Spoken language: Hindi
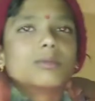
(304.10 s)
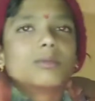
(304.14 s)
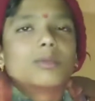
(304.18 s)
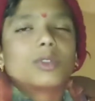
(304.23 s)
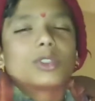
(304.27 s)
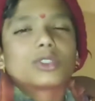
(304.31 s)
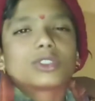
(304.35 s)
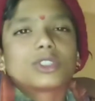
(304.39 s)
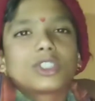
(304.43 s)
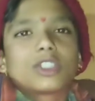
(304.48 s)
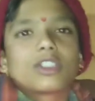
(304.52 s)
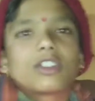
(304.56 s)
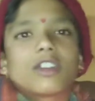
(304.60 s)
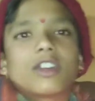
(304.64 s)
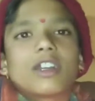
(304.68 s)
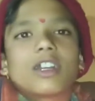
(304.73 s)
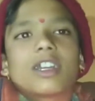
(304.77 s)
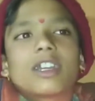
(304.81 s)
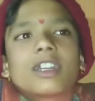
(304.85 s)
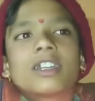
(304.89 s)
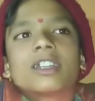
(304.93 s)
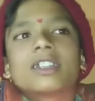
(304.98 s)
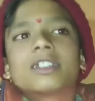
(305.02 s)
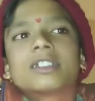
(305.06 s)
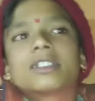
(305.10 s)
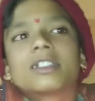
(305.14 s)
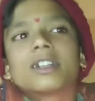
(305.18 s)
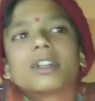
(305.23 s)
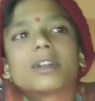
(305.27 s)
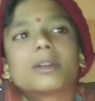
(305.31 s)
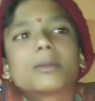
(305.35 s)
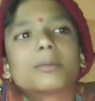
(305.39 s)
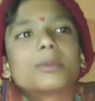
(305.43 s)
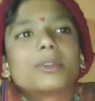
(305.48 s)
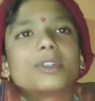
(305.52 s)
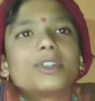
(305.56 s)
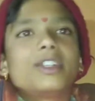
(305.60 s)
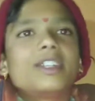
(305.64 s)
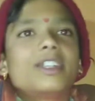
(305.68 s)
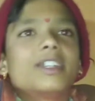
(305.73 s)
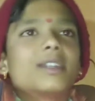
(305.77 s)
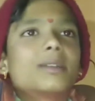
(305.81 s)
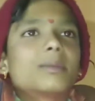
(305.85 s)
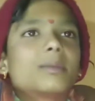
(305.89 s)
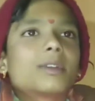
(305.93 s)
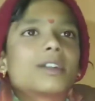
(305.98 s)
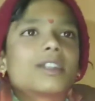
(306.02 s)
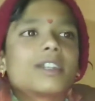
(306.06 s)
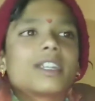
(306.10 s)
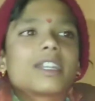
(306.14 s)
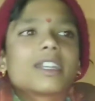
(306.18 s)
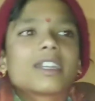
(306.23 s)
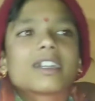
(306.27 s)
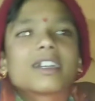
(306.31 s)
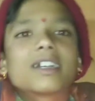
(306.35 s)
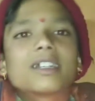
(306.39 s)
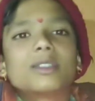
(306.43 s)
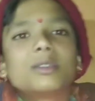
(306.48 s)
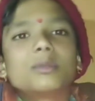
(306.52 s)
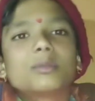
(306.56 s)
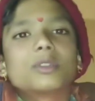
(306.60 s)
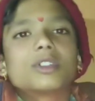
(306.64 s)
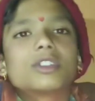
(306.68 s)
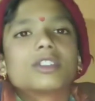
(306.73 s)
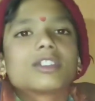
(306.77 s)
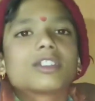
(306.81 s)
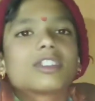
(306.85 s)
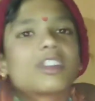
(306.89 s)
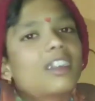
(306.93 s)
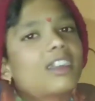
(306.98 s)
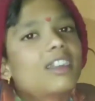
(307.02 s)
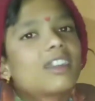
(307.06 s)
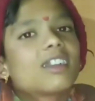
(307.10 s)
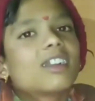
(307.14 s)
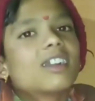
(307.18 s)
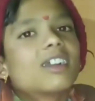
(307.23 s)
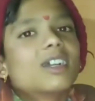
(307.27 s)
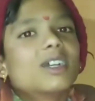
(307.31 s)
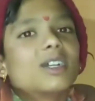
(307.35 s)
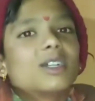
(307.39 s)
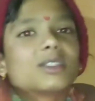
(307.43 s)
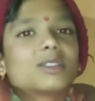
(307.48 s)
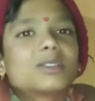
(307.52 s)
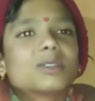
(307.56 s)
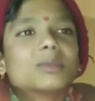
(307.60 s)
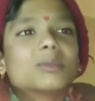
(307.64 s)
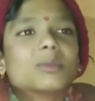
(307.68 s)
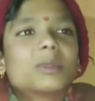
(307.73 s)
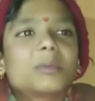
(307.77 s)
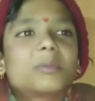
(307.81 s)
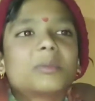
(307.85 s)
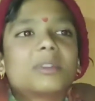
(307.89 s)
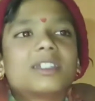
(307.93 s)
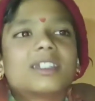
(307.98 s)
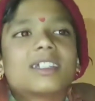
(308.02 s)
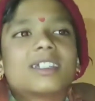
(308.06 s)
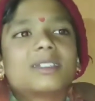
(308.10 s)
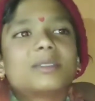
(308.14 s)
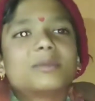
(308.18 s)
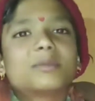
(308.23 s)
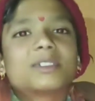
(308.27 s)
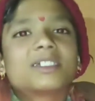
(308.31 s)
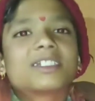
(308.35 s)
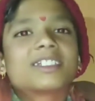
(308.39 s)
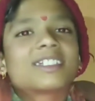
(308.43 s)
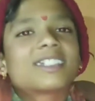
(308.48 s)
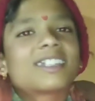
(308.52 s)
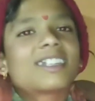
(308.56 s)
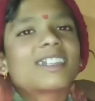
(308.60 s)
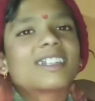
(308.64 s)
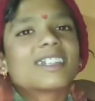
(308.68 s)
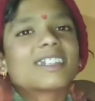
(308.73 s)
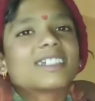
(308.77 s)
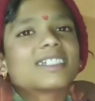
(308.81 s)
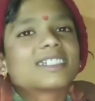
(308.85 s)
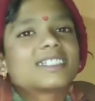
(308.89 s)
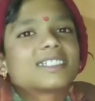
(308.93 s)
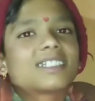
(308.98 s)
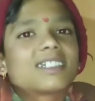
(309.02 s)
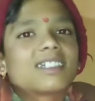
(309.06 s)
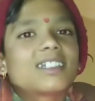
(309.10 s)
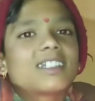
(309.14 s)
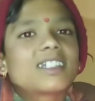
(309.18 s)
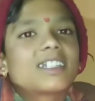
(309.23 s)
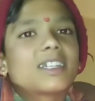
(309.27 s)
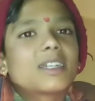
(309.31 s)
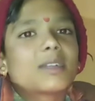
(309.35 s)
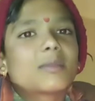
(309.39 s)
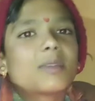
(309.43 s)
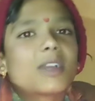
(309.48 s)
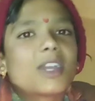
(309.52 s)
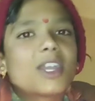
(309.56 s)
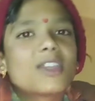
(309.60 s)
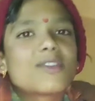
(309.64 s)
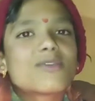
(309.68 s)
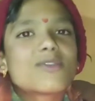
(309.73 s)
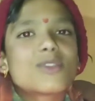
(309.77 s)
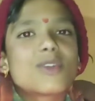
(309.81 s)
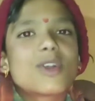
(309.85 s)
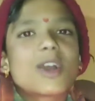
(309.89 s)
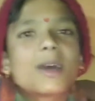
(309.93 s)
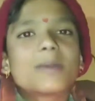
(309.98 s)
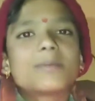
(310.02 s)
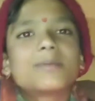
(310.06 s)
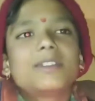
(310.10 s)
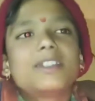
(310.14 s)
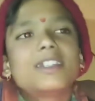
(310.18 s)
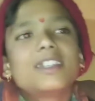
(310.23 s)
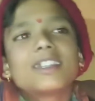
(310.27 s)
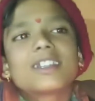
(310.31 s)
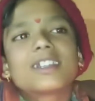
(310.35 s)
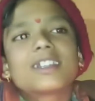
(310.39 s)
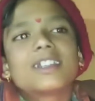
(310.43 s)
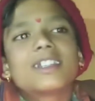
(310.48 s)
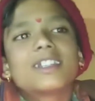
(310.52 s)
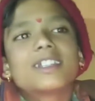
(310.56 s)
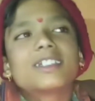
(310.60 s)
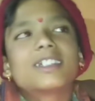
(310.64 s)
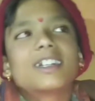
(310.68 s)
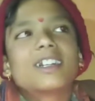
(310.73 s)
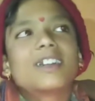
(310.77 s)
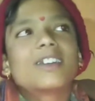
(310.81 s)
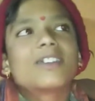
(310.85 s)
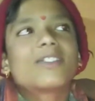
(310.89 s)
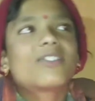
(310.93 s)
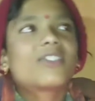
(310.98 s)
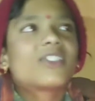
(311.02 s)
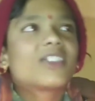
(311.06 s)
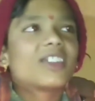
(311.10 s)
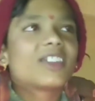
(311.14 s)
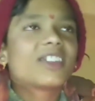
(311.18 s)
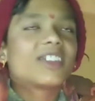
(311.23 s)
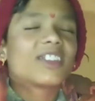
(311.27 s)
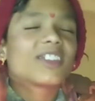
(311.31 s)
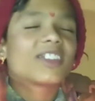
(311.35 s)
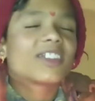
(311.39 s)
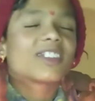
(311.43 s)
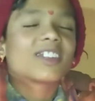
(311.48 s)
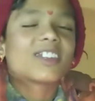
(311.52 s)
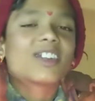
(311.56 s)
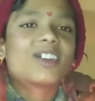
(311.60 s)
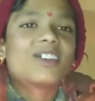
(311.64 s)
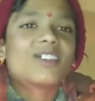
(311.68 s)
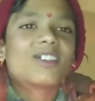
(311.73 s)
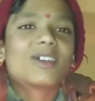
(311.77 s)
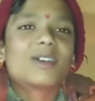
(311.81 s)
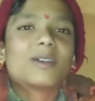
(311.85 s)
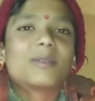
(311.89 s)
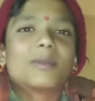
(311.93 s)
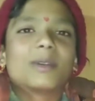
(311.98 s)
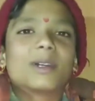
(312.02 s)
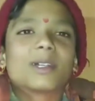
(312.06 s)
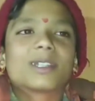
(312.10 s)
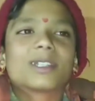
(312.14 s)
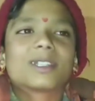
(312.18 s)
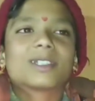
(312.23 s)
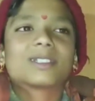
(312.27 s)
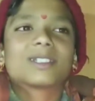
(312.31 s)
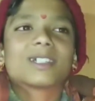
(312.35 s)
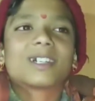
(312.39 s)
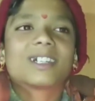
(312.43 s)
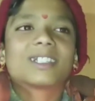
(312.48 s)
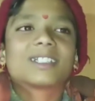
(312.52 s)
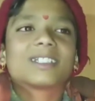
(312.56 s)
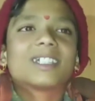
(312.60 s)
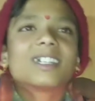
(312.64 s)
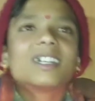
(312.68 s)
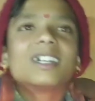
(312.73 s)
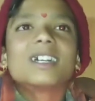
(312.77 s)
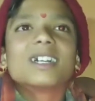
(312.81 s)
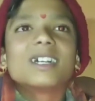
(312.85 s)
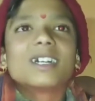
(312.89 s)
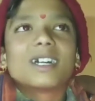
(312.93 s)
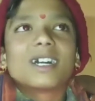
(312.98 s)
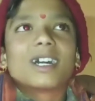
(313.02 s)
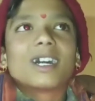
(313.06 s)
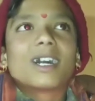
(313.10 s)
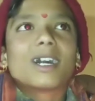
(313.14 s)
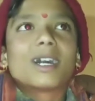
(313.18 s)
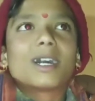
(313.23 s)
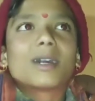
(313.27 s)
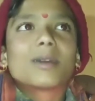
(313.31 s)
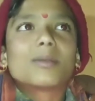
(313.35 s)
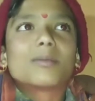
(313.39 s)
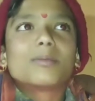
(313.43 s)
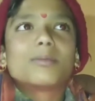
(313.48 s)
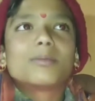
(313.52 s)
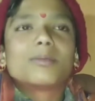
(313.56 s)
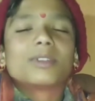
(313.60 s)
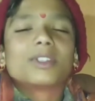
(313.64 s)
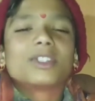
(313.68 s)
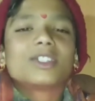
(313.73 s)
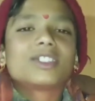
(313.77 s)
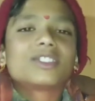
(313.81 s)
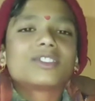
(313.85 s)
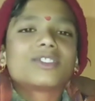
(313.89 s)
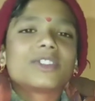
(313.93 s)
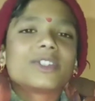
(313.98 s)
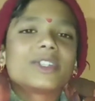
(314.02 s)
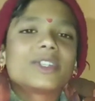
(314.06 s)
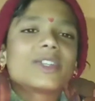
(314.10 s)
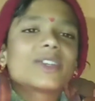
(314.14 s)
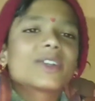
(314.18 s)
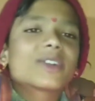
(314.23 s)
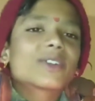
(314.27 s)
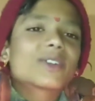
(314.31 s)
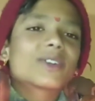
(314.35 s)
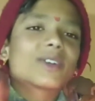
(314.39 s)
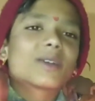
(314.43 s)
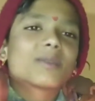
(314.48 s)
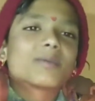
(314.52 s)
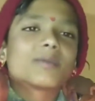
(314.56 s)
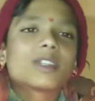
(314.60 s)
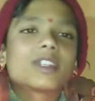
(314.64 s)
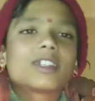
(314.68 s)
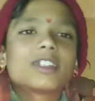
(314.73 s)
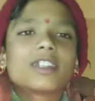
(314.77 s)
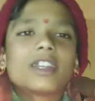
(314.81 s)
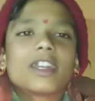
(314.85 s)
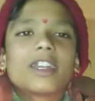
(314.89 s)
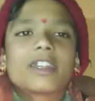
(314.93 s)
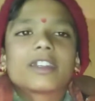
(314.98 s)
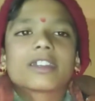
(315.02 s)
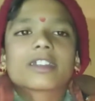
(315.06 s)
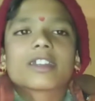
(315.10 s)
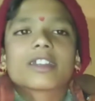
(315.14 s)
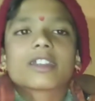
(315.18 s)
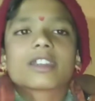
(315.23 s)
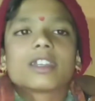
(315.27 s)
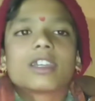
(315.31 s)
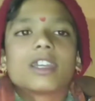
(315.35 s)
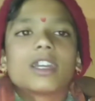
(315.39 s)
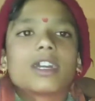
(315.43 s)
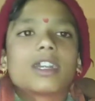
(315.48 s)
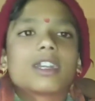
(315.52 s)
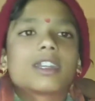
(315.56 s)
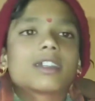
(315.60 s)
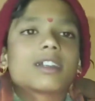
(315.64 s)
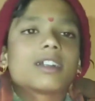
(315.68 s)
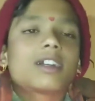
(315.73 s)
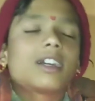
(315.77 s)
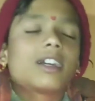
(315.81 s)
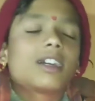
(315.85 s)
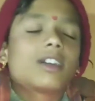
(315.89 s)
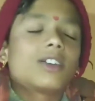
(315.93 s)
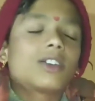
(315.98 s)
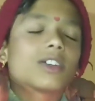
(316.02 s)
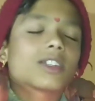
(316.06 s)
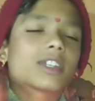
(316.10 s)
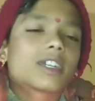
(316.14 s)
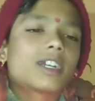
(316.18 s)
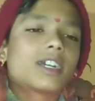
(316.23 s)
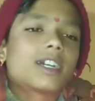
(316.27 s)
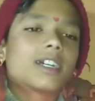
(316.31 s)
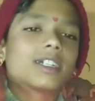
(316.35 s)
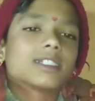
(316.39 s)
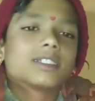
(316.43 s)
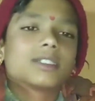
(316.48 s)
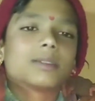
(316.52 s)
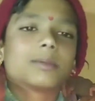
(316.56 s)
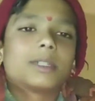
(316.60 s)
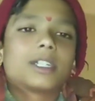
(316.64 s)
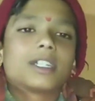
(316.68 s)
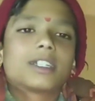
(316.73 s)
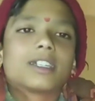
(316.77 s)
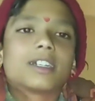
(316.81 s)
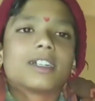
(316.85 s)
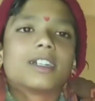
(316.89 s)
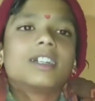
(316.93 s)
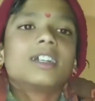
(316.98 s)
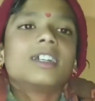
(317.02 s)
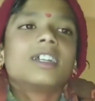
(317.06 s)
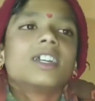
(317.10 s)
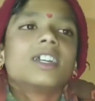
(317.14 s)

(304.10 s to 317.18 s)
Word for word: मौसी का आया था बर्थडे पार्टी का निमंत्रण तो मैं बिना निमंत्रण के चले गया भाई वो आप देख लेना फिर क्या हुआ हमारे साथ अब इस वीडियो को हम यही एंड कहते हैं और आज हमारा